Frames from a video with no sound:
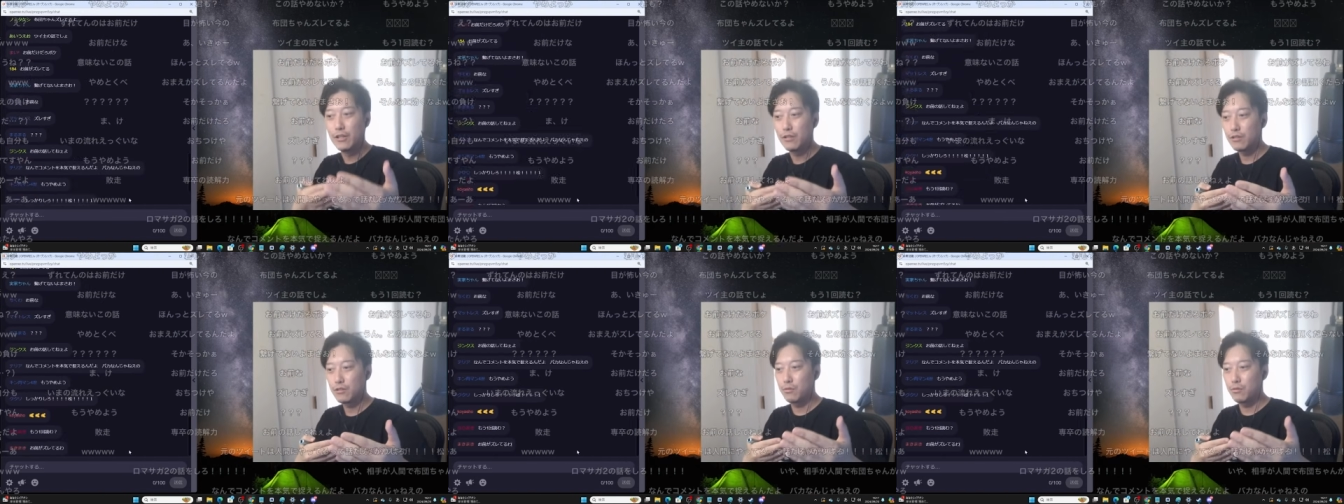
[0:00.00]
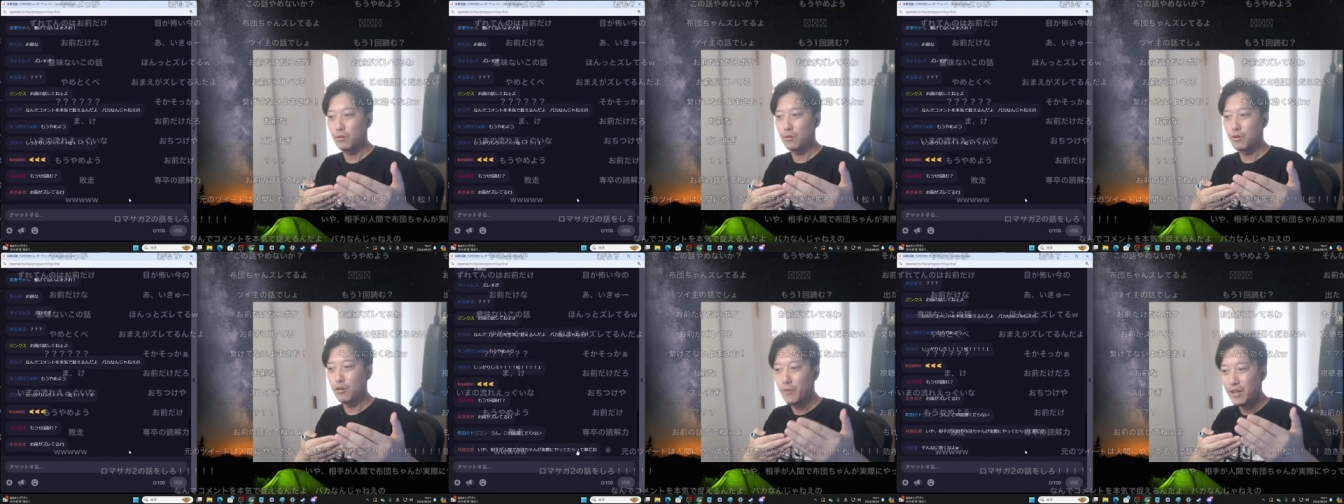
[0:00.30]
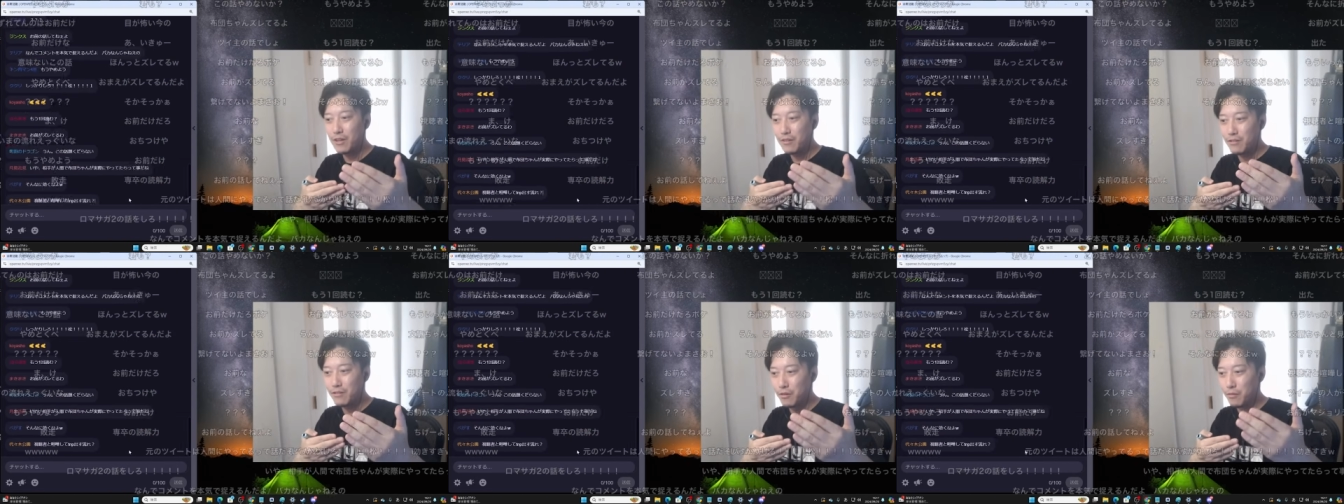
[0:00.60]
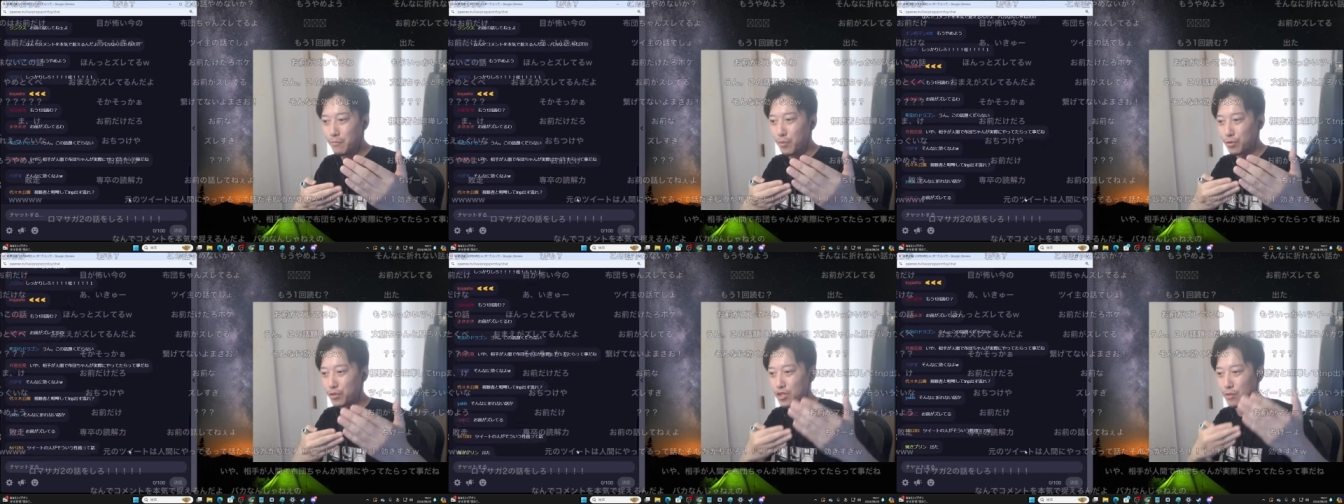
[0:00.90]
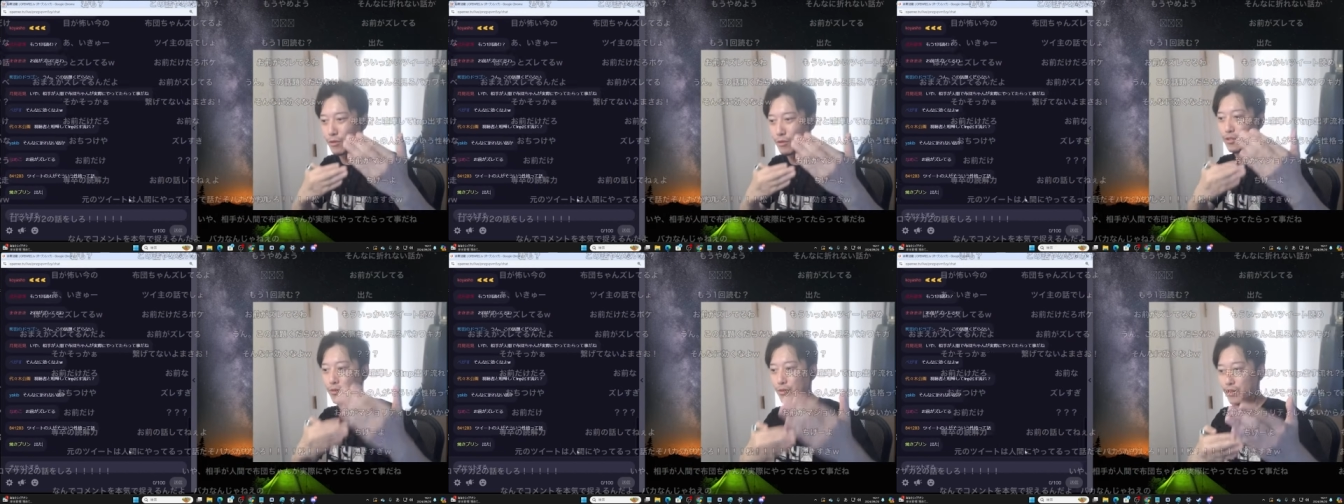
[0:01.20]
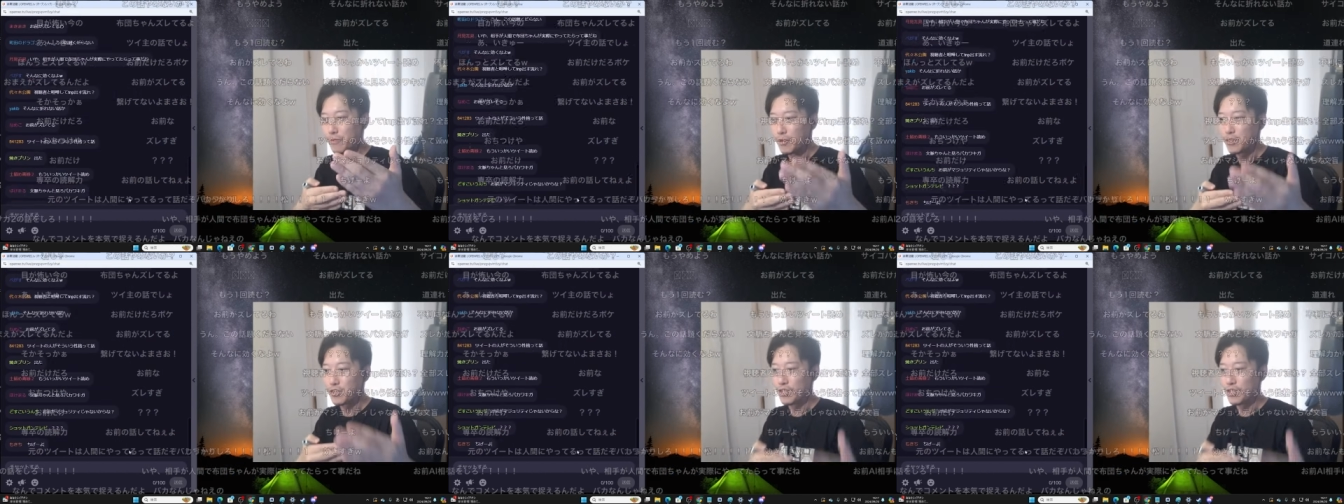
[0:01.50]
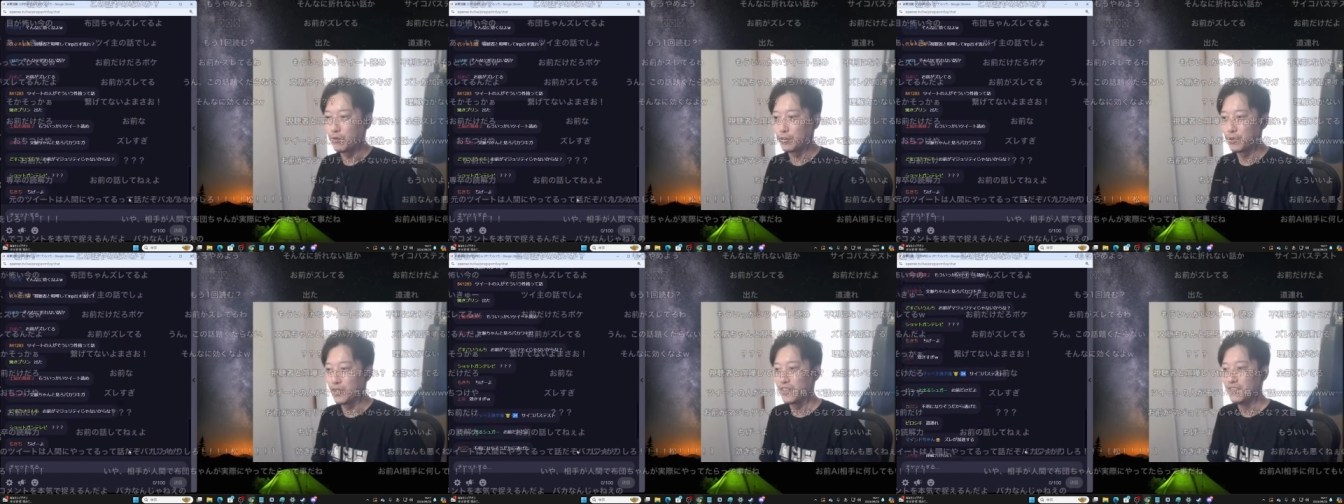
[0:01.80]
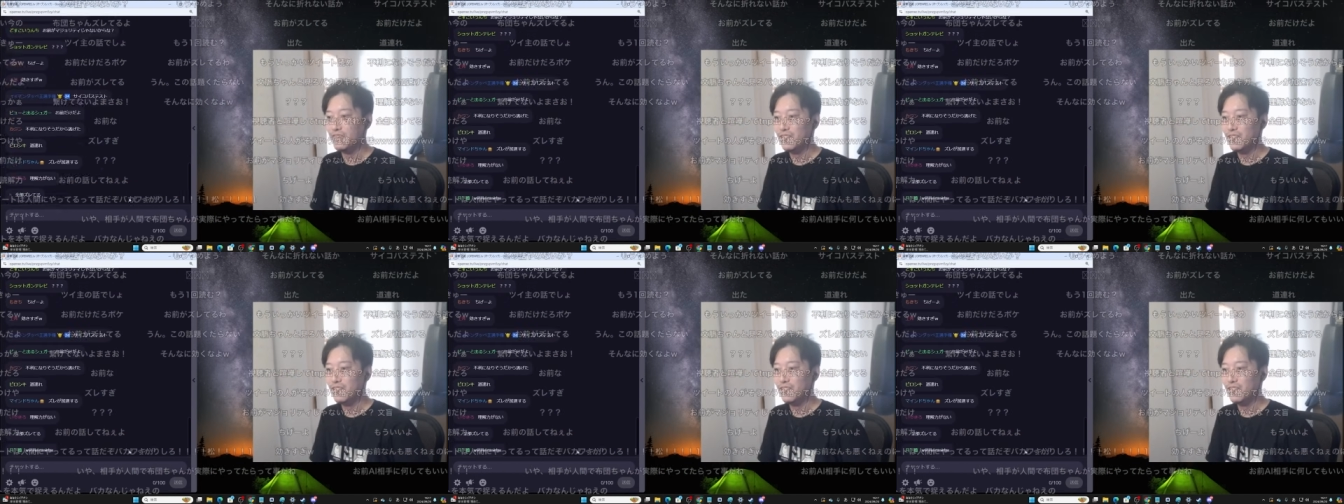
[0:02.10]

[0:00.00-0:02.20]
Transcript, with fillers: ストローマン論法してますよね、マジで、本当に。